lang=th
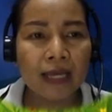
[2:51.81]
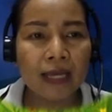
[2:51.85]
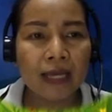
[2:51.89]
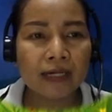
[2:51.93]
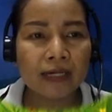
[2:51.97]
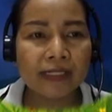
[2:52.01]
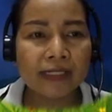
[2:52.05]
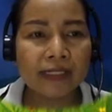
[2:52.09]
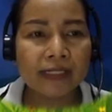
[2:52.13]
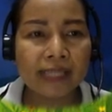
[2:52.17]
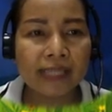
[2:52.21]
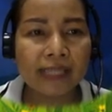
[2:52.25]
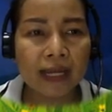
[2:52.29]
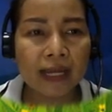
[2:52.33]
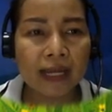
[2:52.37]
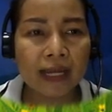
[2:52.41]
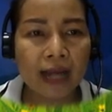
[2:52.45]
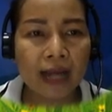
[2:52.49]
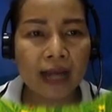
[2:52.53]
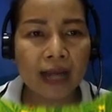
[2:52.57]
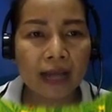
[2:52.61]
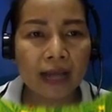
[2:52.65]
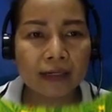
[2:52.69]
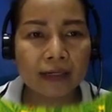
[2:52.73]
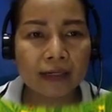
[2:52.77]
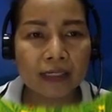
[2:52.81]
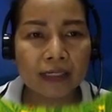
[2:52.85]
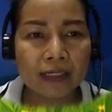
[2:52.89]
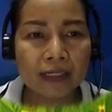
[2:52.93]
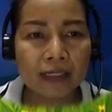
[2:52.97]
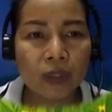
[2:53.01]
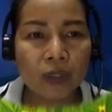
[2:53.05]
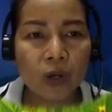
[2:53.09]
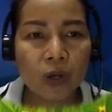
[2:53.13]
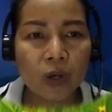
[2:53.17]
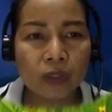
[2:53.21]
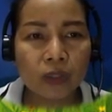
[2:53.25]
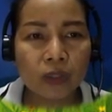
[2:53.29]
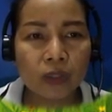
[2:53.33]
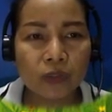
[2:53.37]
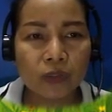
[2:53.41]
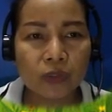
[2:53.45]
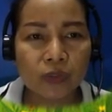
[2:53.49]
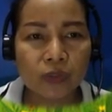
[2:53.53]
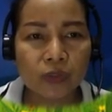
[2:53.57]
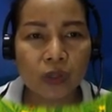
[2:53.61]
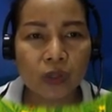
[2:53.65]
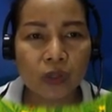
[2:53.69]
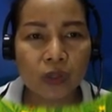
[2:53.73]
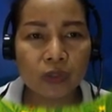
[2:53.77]
คริสศักราชหรือคอจุด
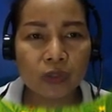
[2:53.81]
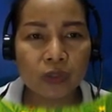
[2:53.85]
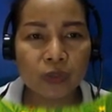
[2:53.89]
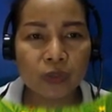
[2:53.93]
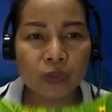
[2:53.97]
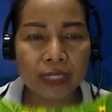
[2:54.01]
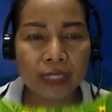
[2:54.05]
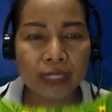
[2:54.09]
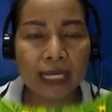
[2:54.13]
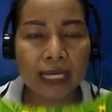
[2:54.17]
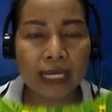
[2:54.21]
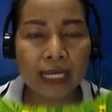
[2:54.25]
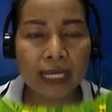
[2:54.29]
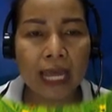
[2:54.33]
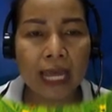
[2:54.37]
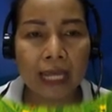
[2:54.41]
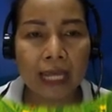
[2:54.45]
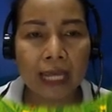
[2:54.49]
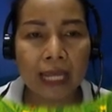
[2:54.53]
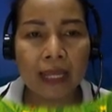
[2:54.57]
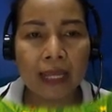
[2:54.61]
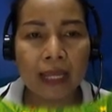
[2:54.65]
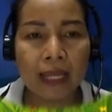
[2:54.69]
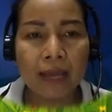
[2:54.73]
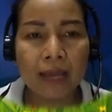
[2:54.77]
สอจุดนี่ค่ะ